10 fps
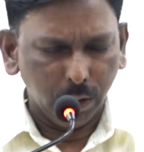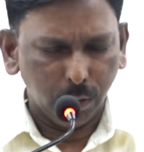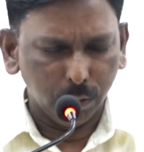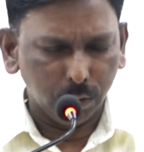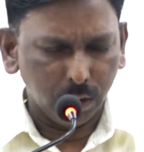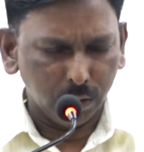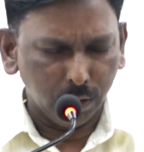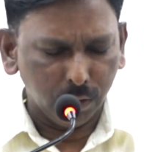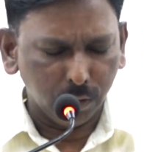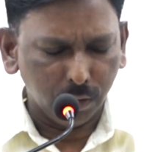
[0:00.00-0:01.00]
ఈ రోజు నన్ను
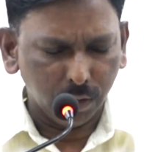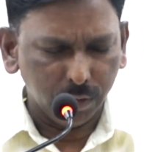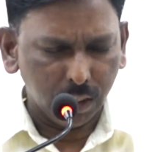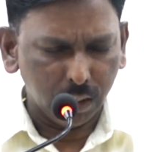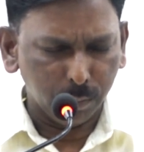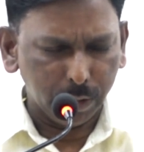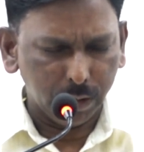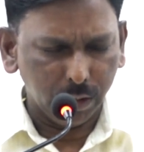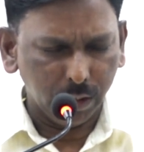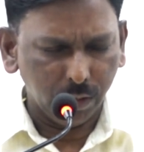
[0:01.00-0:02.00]
ఎన్నుకున్న విధానం
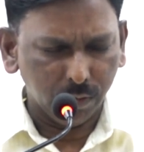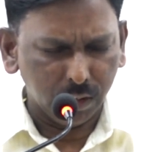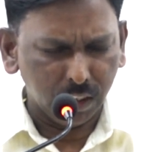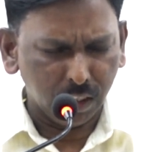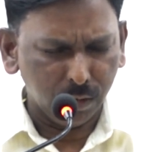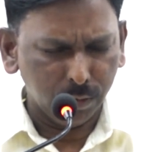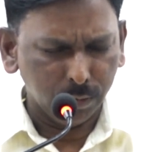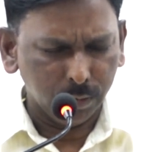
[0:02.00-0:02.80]
బట్టి నీకే వందనాలు